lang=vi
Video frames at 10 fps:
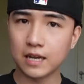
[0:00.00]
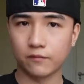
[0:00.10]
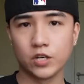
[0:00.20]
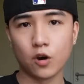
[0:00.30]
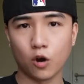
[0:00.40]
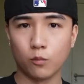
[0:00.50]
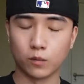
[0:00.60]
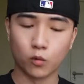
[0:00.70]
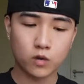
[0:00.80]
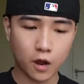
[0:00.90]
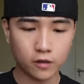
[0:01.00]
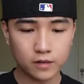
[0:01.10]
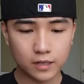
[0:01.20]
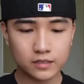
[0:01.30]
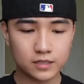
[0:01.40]
là video mình muốn nói
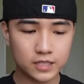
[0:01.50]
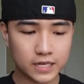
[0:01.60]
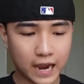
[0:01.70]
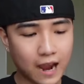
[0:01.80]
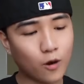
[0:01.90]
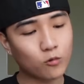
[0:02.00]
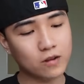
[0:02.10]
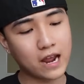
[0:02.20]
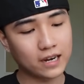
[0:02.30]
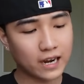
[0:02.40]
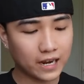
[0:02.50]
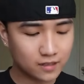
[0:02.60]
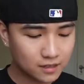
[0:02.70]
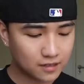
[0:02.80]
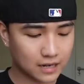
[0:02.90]
đến chiếc áo đang gây
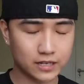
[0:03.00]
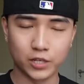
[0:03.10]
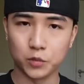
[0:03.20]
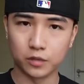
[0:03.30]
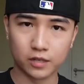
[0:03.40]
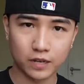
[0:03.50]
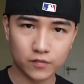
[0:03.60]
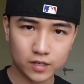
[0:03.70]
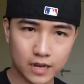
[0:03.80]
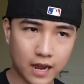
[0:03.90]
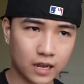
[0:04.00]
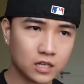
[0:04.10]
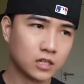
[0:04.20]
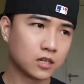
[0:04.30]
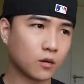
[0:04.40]
rất là nhiều những cái vấn đề
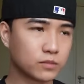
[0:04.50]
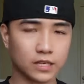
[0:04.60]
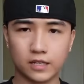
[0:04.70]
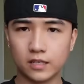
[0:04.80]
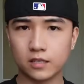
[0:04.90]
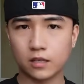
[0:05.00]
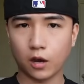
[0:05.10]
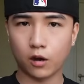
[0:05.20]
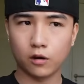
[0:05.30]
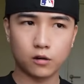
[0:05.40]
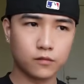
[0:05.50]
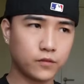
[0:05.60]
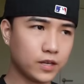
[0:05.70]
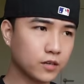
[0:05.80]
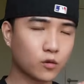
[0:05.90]
không chỉ cho
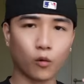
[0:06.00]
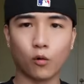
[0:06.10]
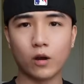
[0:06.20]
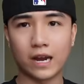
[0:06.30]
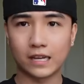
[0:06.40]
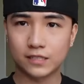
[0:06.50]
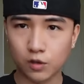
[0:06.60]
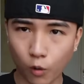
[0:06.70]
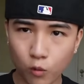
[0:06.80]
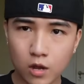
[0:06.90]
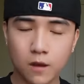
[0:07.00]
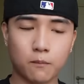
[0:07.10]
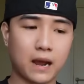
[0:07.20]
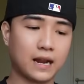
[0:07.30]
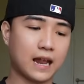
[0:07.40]
phía của AI Store
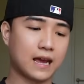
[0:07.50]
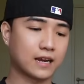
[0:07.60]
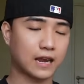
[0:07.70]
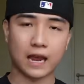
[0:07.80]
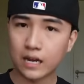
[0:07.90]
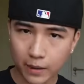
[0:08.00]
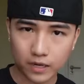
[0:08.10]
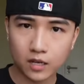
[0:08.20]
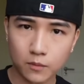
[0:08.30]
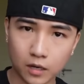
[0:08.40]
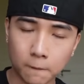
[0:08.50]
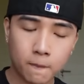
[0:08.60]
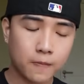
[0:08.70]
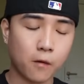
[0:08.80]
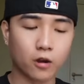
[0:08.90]
mà là cả cả bản thân mình.
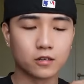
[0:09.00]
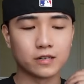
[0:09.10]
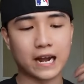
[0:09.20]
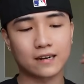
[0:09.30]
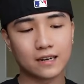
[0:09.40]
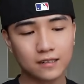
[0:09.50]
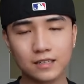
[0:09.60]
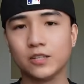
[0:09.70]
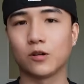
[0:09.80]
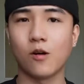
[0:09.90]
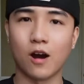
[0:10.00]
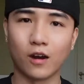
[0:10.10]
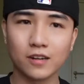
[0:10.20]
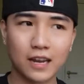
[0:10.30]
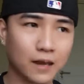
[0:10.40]
Mọi người đặt ra rất nhiều câu
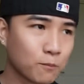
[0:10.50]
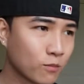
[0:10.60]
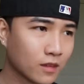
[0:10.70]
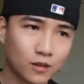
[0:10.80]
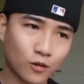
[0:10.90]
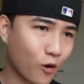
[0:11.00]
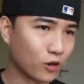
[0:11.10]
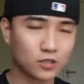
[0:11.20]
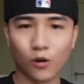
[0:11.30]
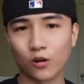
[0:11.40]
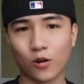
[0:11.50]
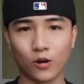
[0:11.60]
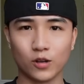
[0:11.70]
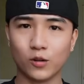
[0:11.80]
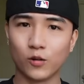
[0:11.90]
hỏi đó là rồi thôi
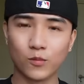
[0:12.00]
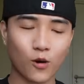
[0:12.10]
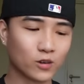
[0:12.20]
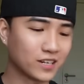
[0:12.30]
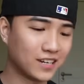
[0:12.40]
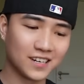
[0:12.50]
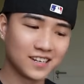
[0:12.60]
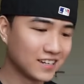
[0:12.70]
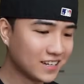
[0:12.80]
rồi, Huy Bon uh, à,